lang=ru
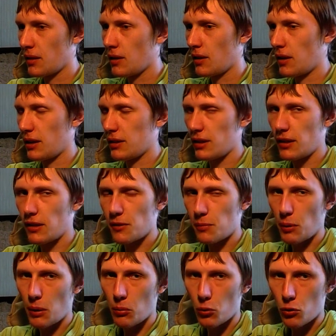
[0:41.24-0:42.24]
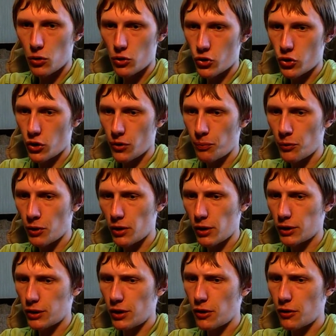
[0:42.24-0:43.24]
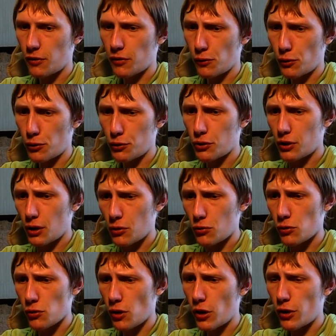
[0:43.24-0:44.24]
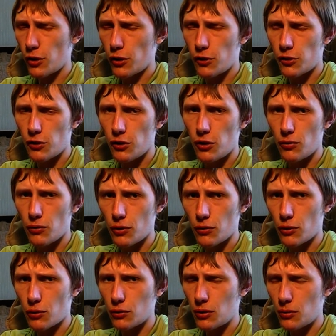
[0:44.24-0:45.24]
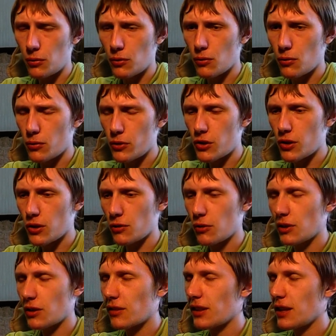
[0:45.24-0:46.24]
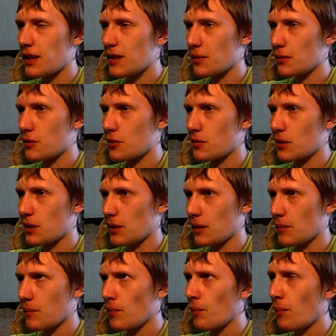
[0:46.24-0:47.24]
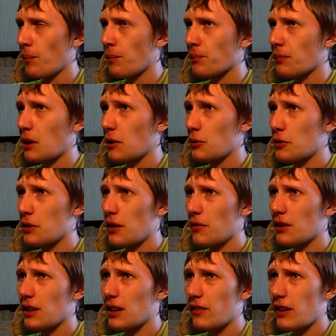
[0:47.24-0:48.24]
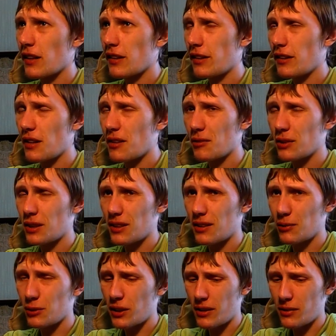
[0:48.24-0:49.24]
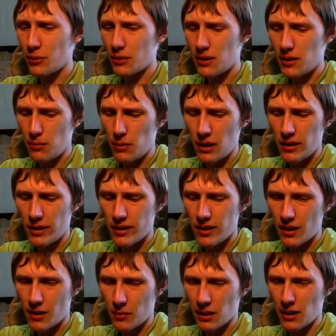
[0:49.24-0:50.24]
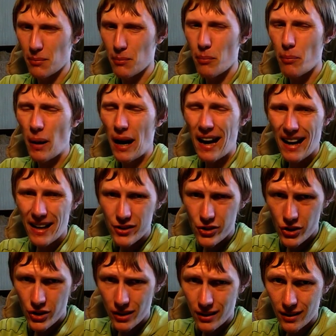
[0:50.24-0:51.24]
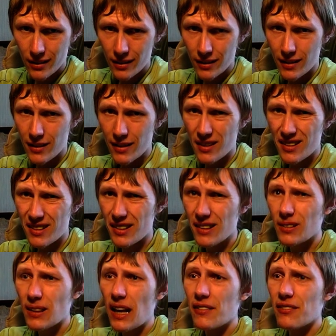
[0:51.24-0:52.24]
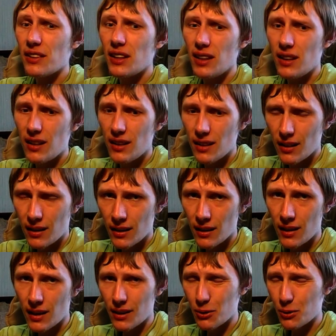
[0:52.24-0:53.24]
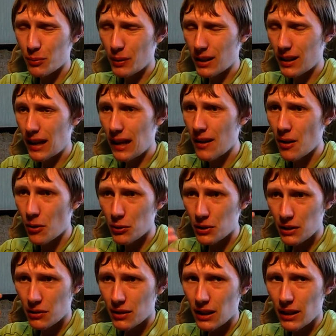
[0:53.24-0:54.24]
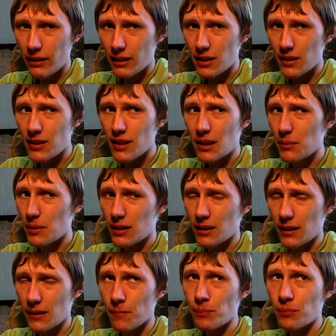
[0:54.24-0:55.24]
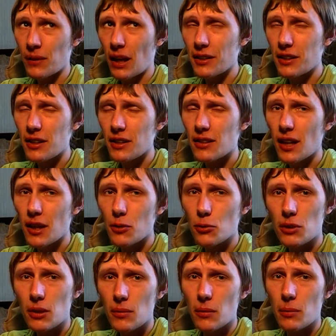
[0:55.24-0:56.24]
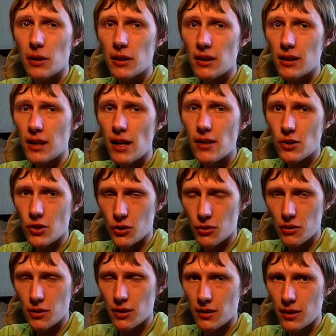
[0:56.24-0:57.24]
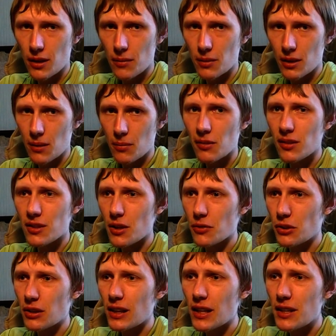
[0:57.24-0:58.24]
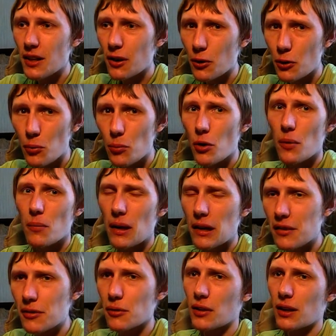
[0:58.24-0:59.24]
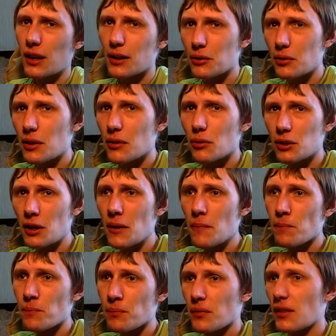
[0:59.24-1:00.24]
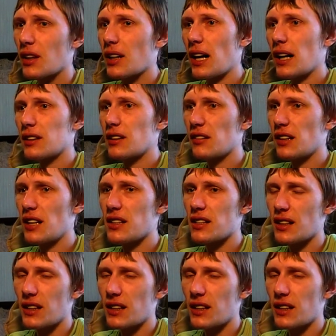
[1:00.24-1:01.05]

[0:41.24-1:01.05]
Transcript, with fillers: Родригес побольше. Родригес вроде такой агрессивный, вроде бьющий. Но это знаете, вот в чем дело? У людей в головах сидит вот, это, вот эти вот дебильные термины. Панчер, силовик. И вот пока у них в голове эти термины, они не дают им определений, что эти термины обозначают. И для них любой боксер, который вот как-то, знаете,